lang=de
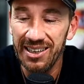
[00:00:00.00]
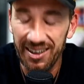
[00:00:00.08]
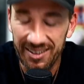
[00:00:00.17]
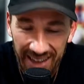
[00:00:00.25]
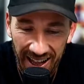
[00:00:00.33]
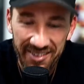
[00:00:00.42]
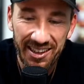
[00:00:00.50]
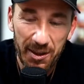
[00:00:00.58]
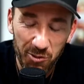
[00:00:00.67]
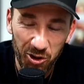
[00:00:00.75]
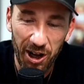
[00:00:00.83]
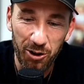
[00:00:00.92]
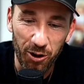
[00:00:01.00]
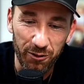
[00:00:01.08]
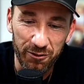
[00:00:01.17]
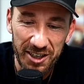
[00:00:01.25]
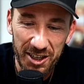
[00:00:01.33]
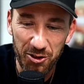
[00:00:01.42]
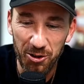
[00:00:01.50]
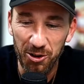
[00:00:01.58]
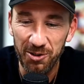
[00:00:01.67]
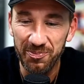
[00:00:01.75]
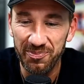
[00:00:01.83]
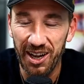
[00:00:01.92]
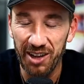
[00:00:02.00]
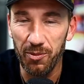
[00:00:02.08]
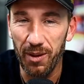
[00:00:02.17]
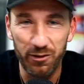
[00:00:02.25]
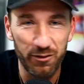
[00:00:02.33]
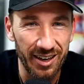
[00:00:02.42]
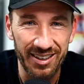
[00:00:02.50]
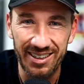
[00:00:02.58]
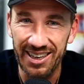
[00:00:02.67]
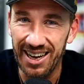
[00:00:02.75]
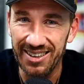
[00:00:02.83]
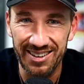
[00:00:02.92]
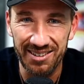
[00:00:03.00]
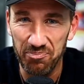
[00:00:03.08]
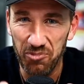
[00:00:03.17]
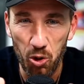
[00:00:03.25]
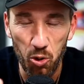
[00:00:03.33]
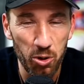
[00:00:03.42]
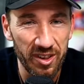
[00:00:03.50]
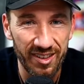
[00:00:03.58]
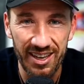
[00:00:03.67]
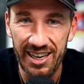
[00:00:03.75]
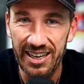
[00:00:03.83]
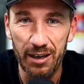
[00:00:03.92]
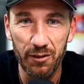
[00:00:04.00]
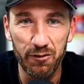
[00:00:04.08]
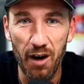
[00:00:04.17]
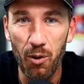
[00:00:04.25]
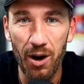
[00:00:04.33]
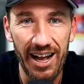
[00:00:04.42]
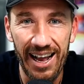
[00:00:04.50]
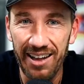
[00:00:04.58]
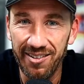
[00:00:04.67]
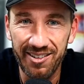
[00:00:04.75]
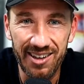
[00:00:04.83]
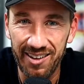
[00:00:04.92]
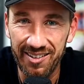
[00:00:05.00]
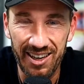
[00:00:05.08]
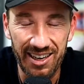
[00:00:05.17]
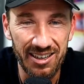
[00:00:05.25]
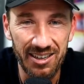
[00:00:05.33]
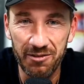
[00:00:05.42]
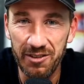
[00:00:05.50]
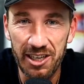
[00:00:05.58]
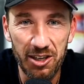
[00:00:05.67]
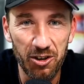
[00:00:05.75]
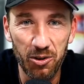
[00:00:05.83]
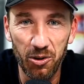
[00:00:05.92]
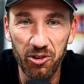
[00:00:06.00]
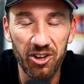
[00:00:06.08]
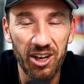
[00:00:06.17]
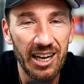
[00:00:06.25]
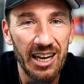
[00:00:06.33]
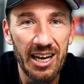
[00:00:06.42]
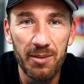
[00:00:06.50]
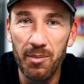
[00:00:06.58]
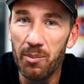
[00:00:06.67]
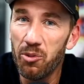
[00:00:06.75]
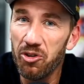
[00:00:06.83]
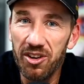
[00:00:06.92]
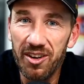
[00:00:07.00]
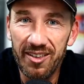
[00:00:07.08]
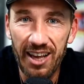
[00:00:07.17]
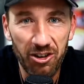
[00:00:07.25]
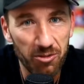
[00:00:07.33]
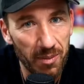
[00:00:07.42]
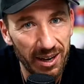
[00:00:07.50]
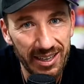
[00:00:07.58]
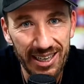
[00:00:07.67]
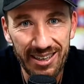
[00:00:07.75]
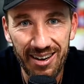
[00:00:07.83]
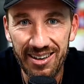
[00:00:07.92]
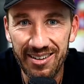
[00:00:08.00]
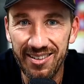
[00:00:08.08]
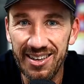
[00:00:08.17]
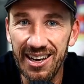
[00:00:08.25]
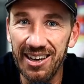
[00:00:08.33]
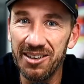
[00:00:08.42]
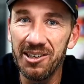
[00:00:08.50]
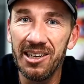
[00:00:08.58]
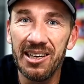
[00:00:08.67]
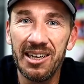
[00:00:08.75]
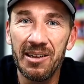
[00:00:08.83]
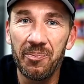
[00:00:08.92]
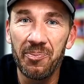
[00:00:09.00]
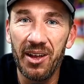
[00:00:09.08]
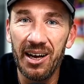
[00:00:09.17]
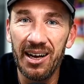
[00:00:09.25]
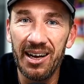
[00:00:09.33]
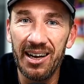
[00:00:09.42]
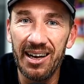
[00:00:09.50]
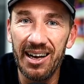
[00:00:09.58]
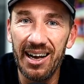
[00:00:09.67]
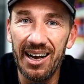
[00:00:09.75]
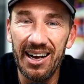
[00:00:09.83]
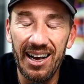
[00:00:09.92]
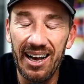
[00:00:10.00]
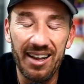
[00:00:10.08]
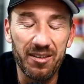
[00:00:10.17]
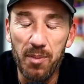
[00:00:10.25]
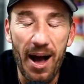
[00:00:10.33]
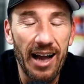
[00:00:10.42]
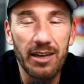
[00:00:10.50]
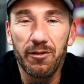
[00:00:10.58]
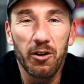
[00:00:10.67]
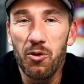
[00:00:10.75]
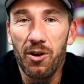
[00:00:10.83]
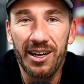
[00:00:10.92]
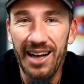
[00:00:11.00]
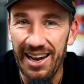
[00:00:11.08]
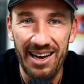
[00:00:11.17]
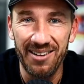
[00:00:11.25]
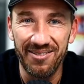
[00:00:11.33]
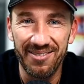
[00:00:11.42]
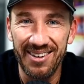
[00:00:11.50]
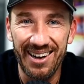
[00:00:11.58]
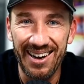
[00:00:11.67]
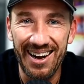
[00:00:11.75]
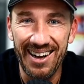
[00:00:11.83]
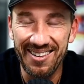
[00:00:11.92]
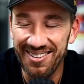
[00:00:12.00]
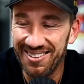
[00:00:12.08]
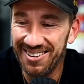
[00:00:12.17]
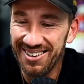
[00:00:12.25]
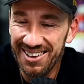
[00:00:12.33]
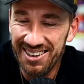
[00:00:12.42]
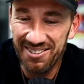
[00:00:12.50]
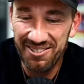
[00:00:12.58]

Das Ganze gibt es sogar noch auf Video. Also mein Vater, der hat unzählige VHS-Kassetten, Videos. Man müsste das echt mal digitalisieren. Äh, es war einfach nur geil. Ja, also